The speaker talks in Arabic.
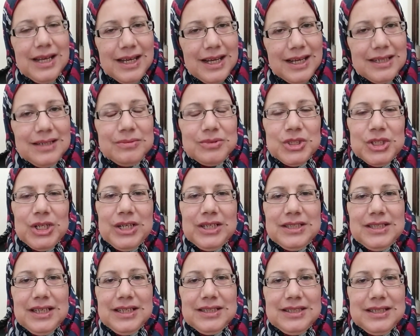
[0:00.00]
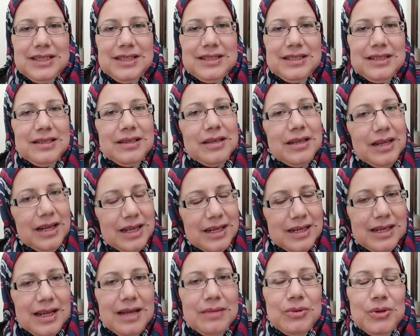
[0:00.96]
أنا مش هعيدها تاني
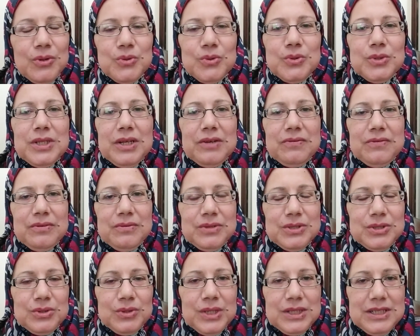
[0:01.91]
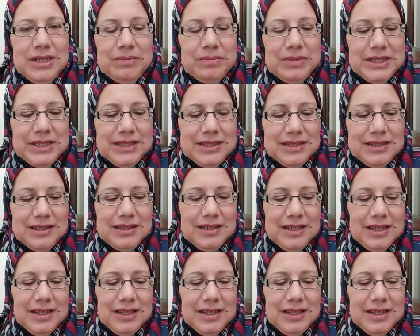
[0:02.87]
لأنها موجودة في فيديوهات قبل كده